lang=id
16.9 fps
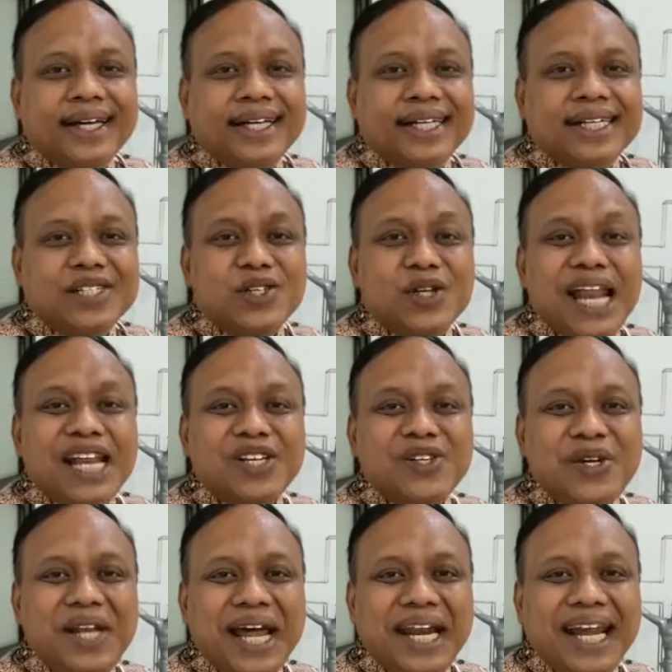
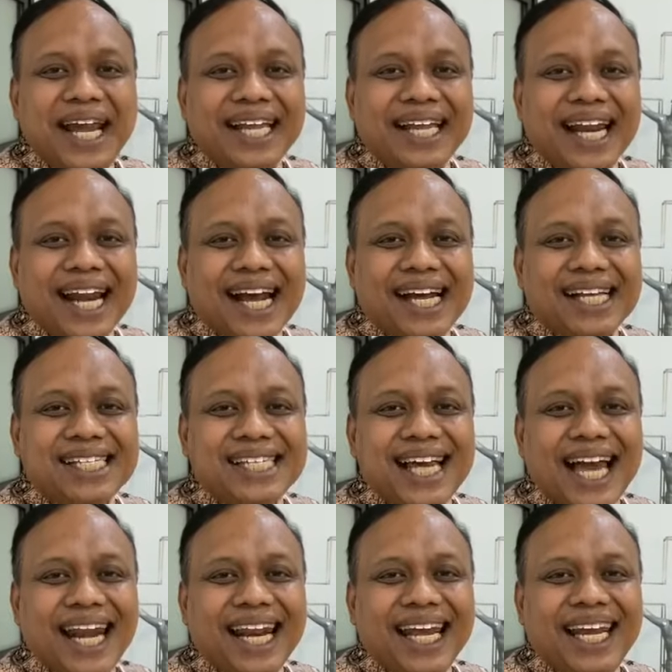Saudara-saudari yang terkasih,
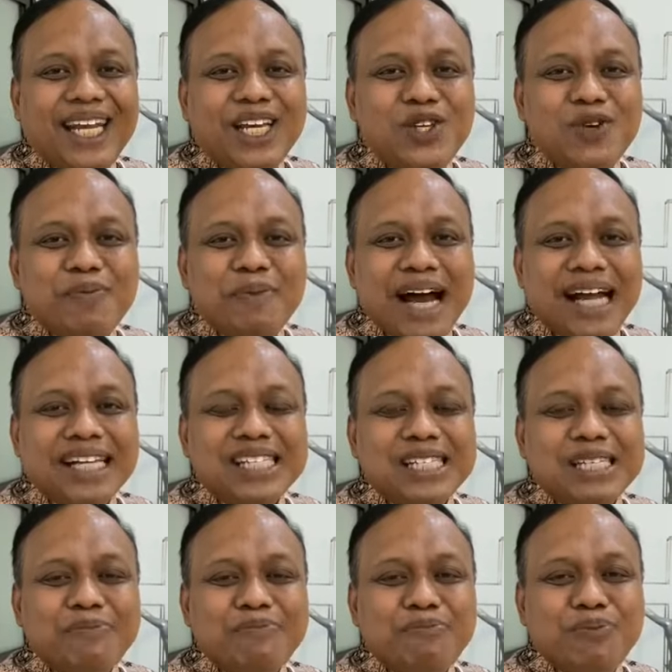hari ini Jumat
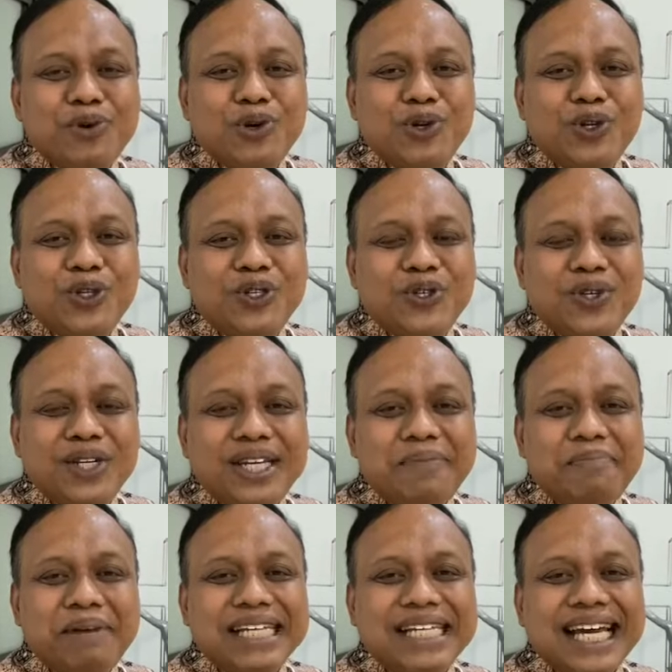10 Juli,
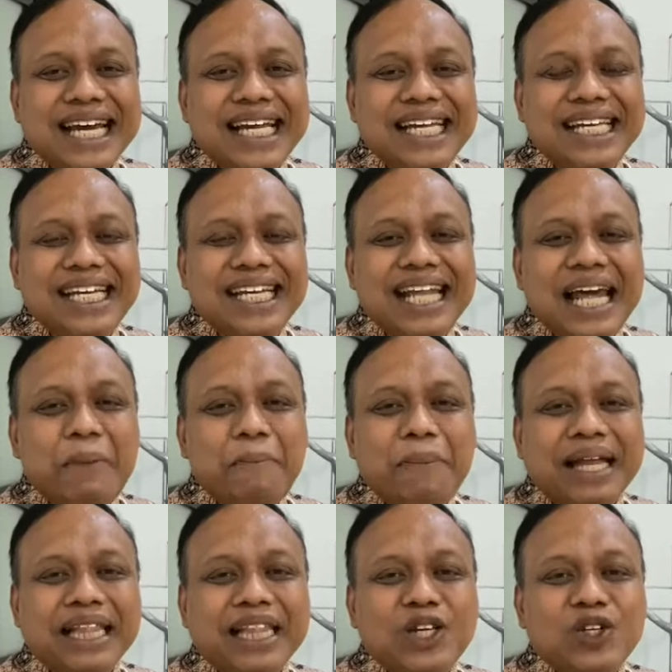bacaan Injil dari
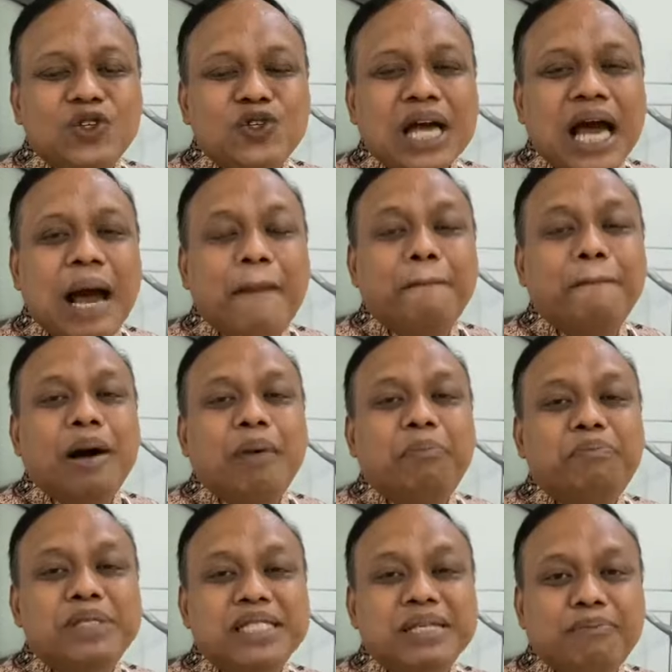Matius bab
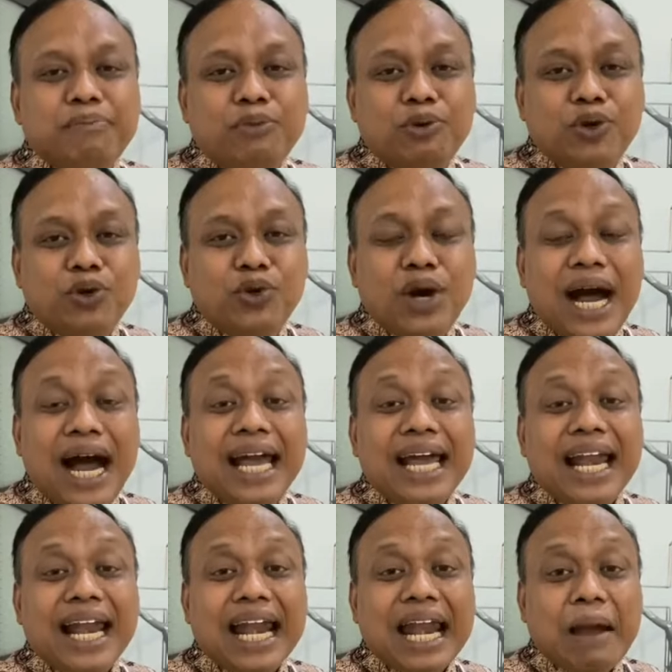10 ayat
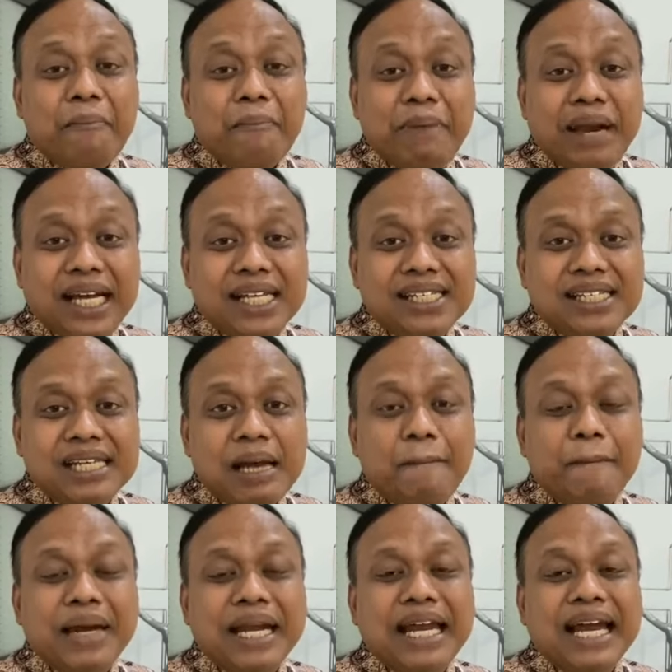16
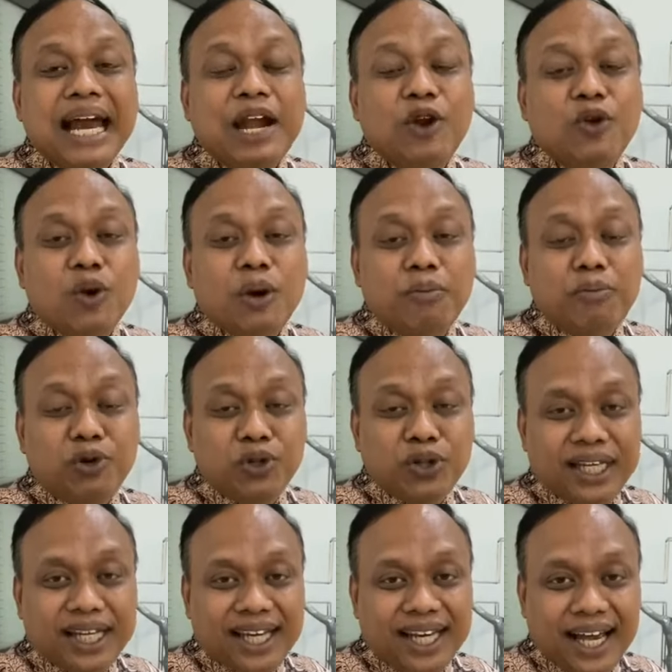sampai dengan
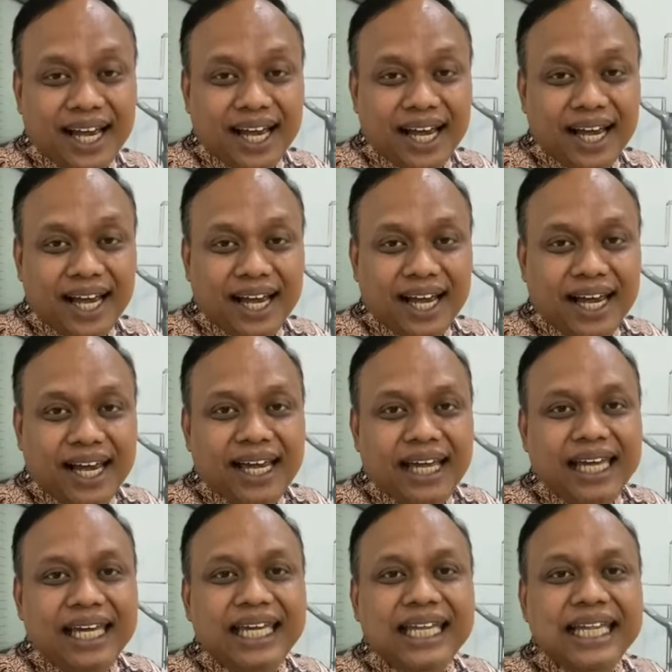
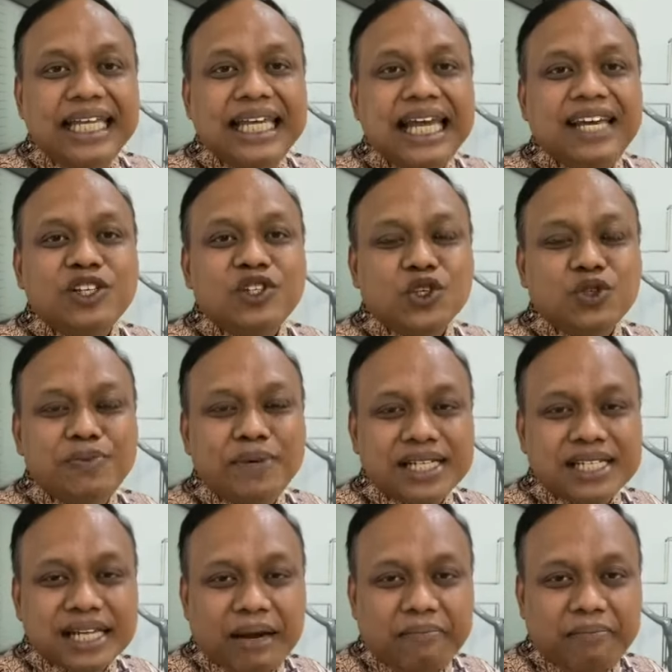23. Intinya Yesus
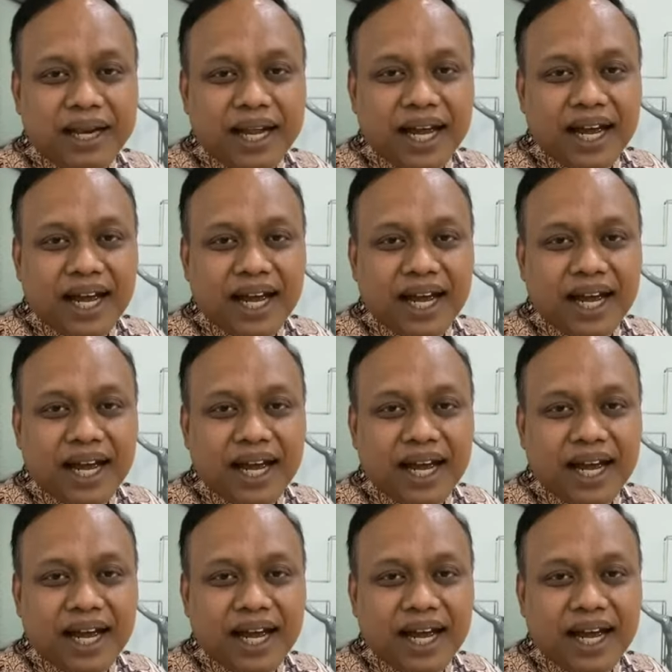bersabda,